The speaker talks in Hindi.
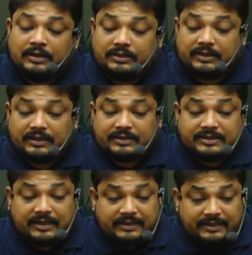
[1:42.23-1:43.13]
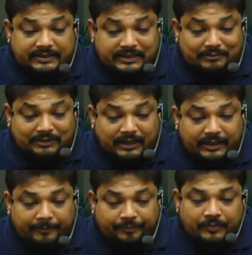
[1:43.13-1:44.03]
जरा जल्दी से
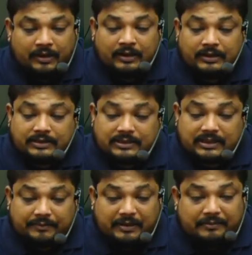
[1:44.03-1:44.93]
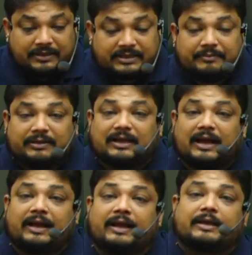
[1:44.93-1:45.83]
बताइए सभी बच्चे
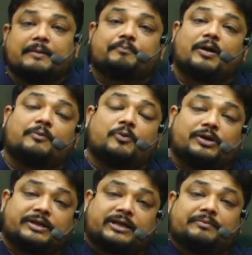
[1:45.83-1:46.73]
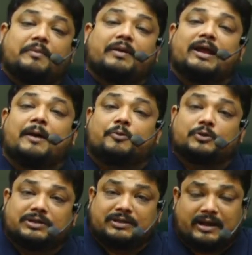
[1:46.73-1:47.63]
बताएं कि परमुटेशन में मैंने आपको
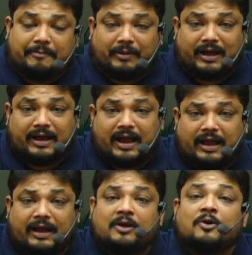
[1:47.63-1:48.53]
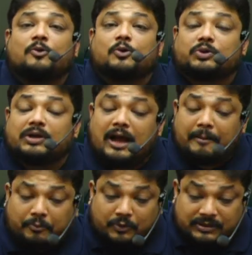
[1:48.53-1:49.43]
जितना पढ़ाया है उतना
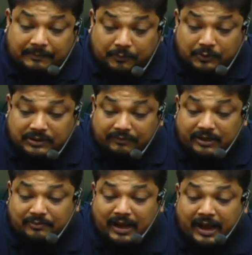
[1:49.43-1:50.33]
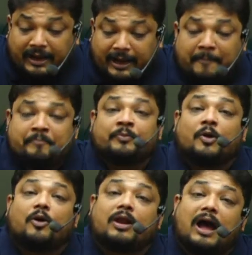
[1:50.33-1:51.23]
आपको सब कुछ समझ में आ गया
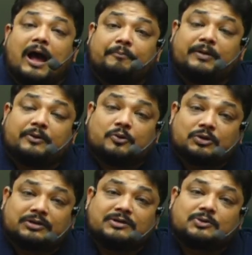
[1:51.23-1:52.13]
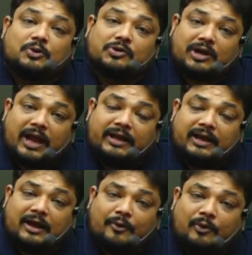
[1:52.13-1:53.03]
और आपने क्वेश्चंस को ट्राई
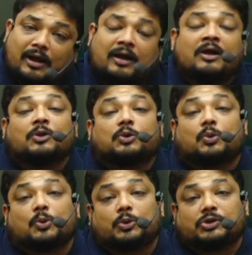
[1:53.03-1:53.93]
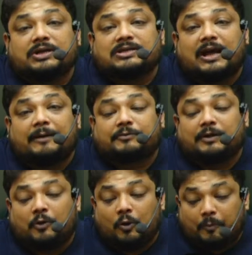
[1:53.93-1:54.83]
करा होगा तो क्वेश्चंस आपसे
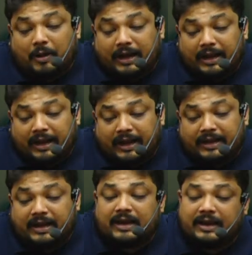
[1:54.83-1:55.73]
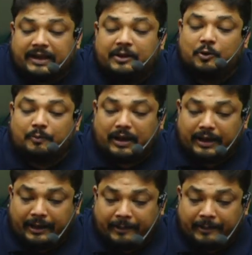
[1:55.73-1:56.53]
हो पा रहे हैं या नहीं हो पा रहे